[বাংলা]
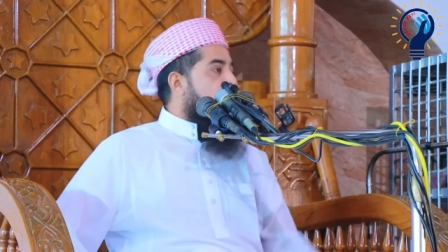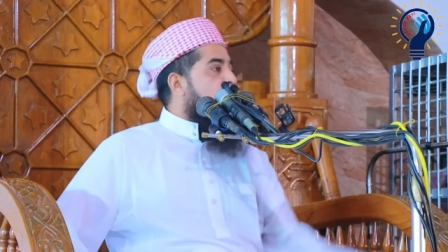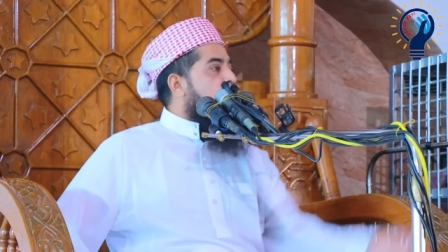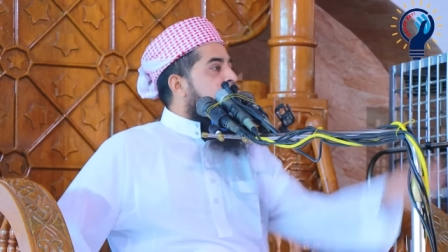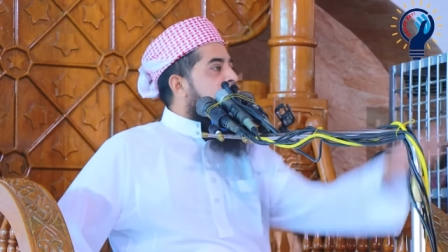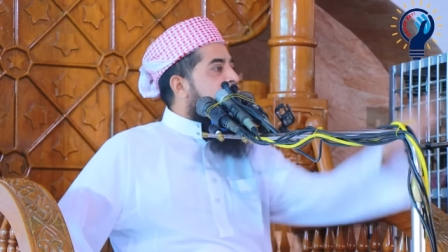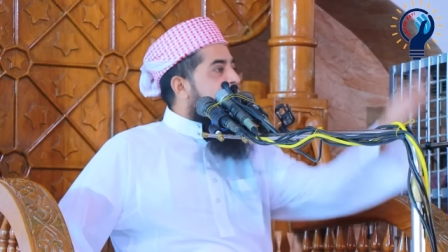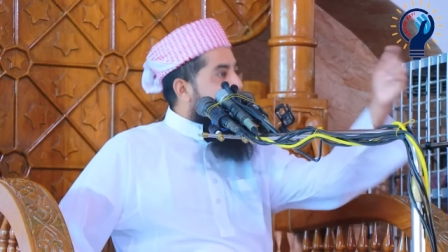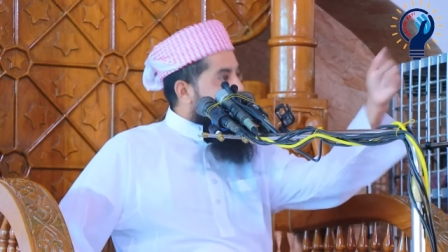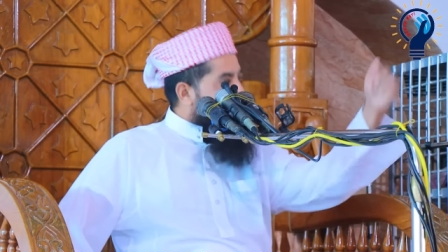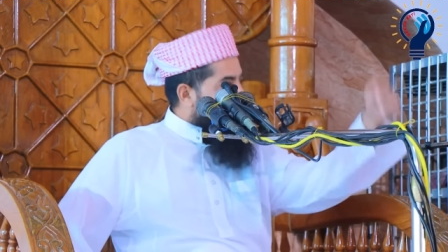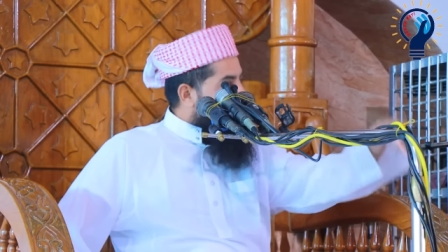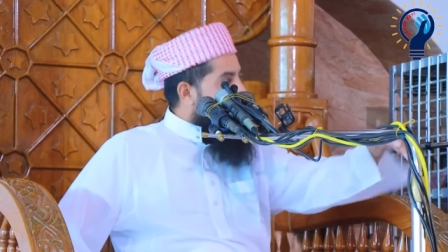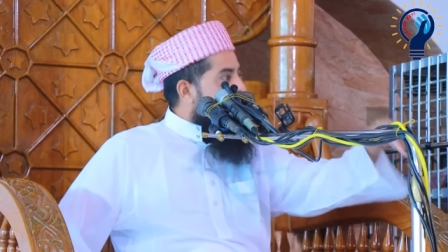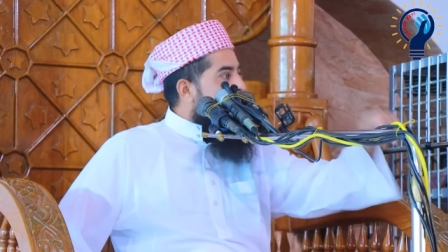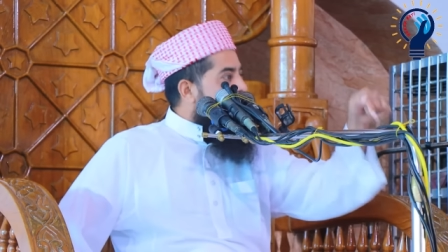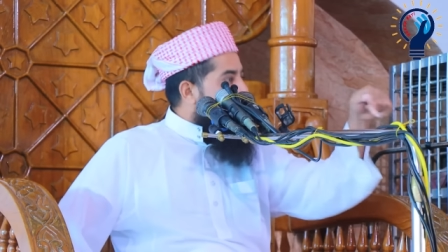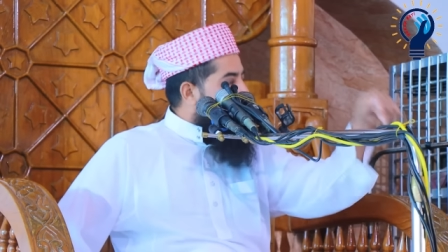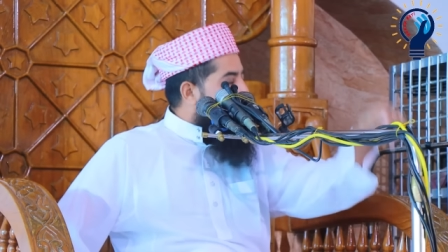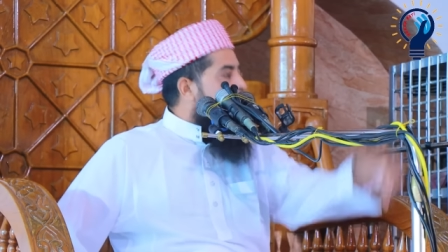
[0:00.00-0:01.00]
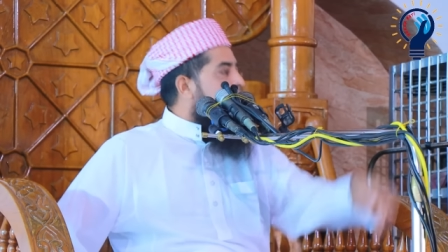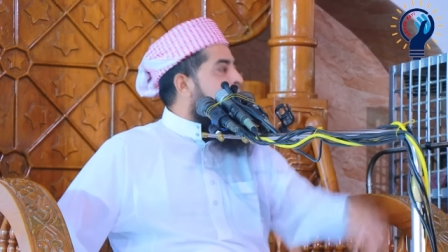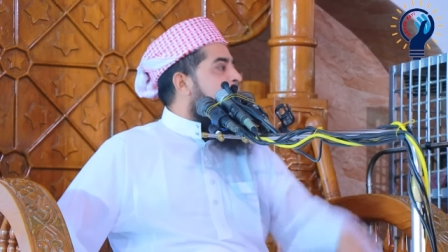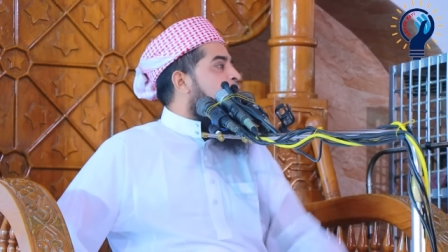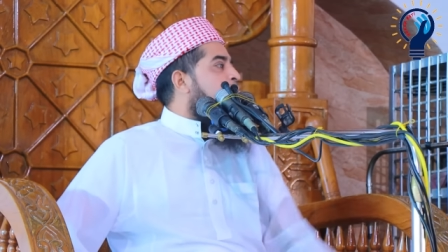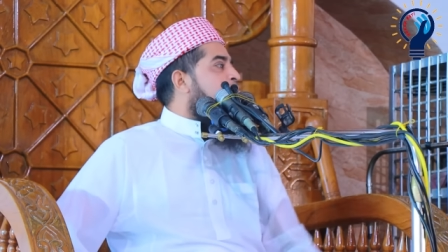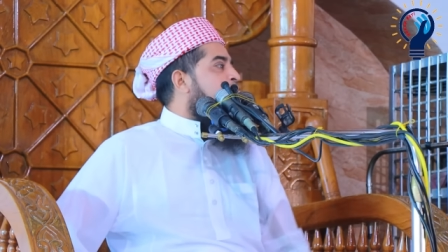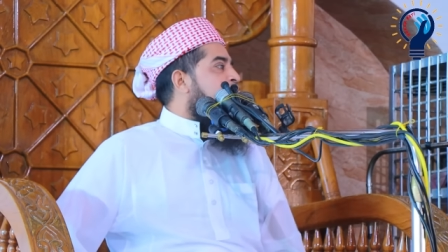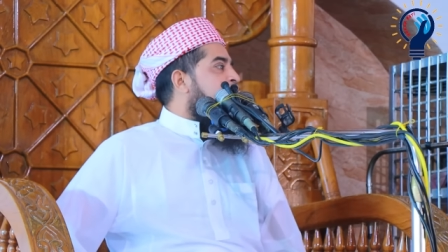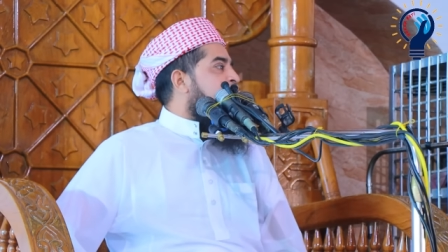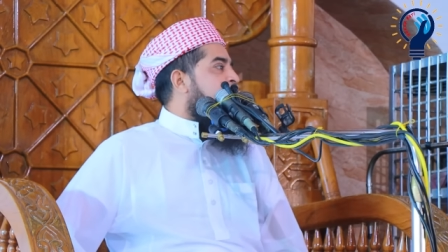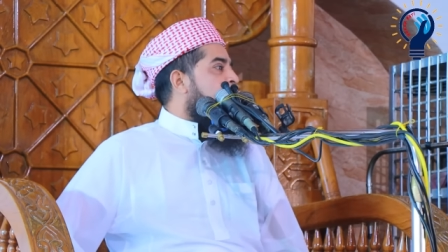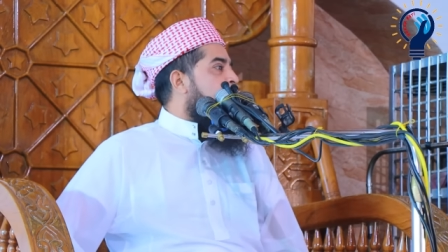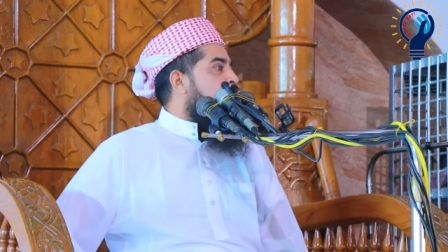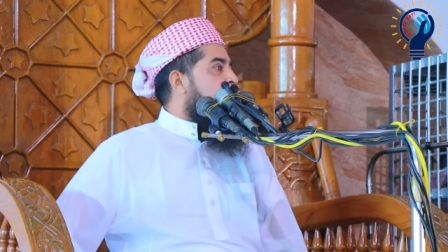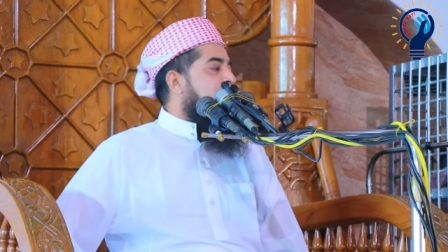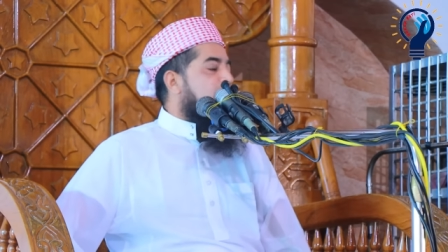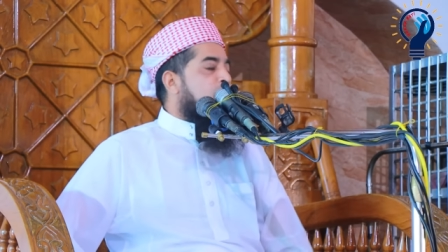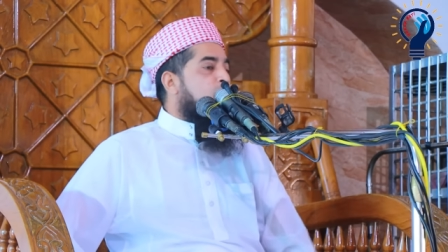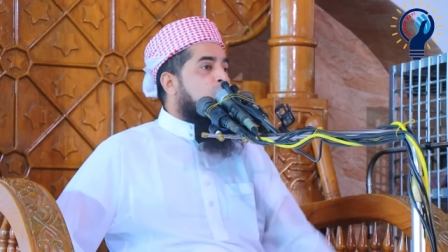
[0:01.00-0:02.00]
তখন তারা ঈশানবীর ধর্মের উপরে ছিল
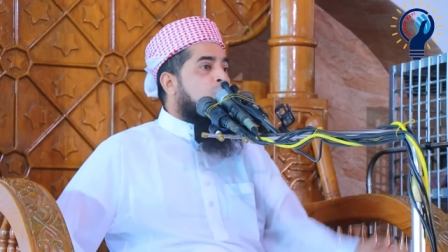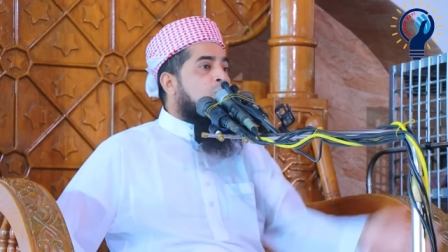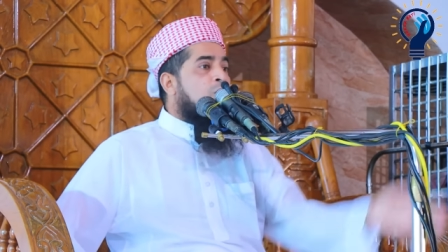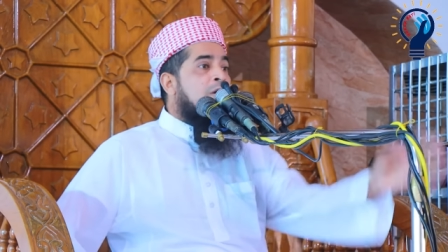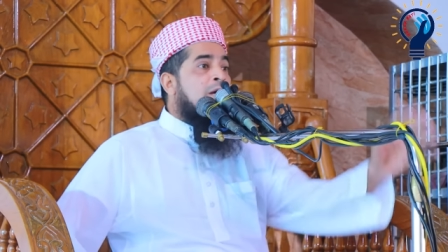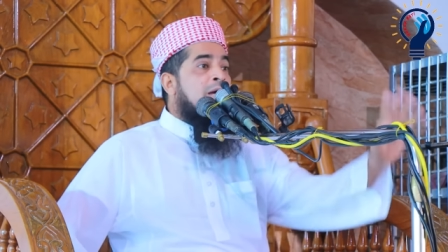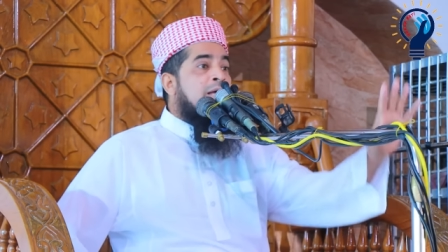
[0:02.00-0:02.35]
কিন্তু